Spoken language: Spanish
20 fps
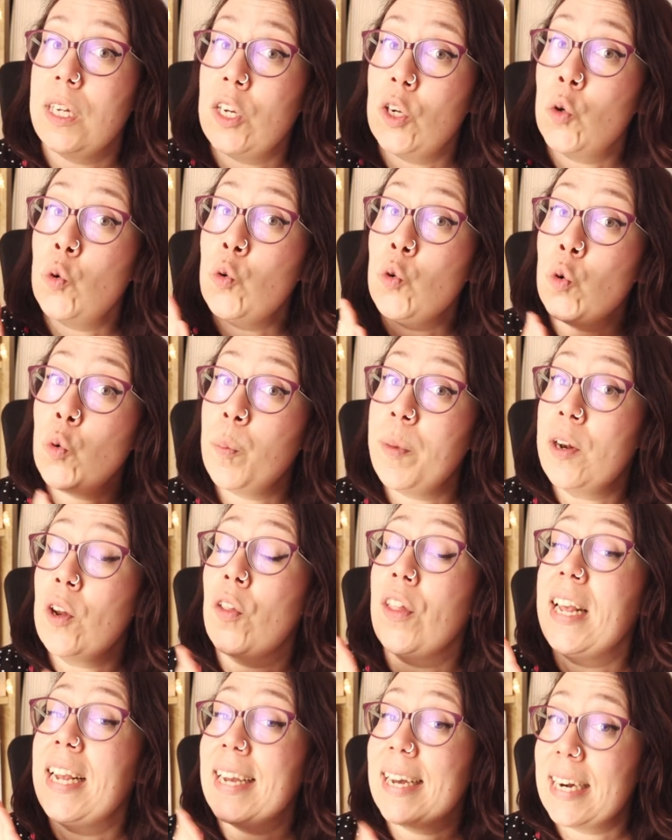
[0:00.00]
y un
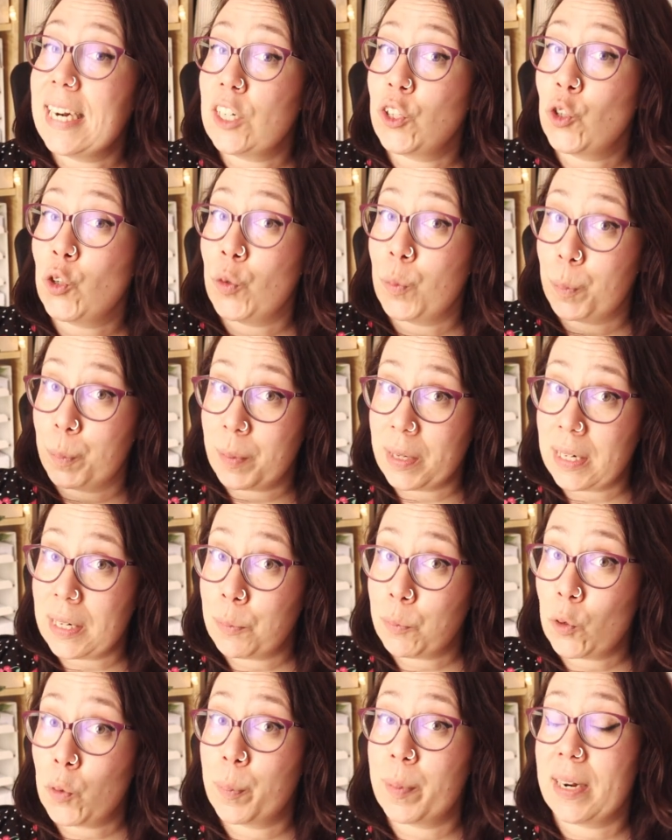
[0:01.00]
número de ingreso
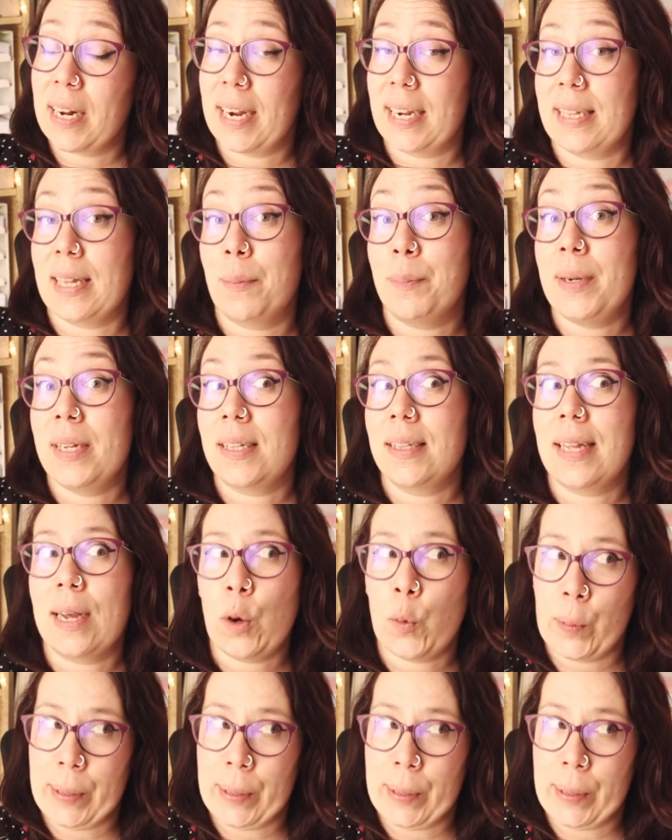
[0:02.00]
mínimo para que también te